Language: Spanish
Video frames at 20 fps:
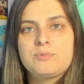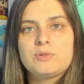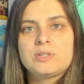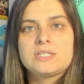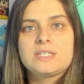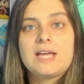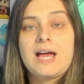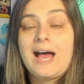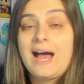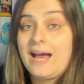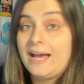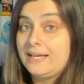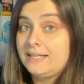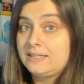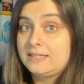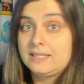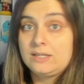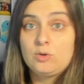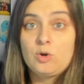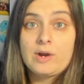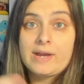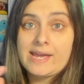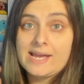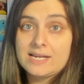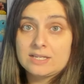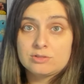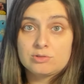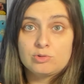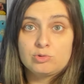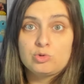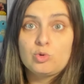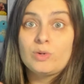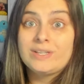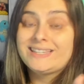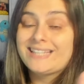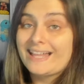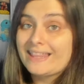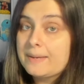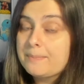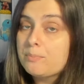Pues ahí te logueas con tu
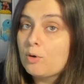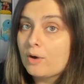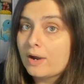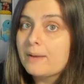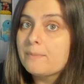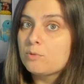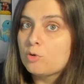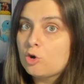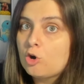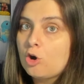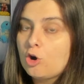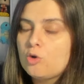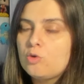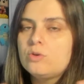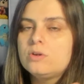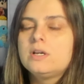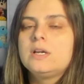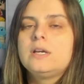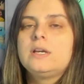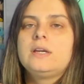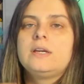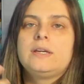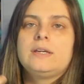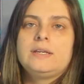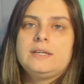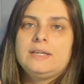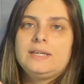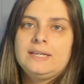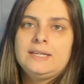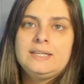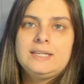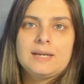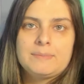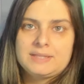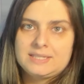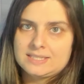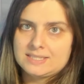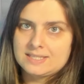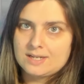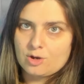cuenta de Pokémon Go y ya
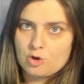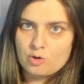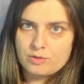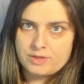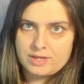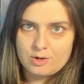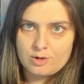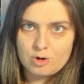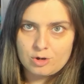metes el código.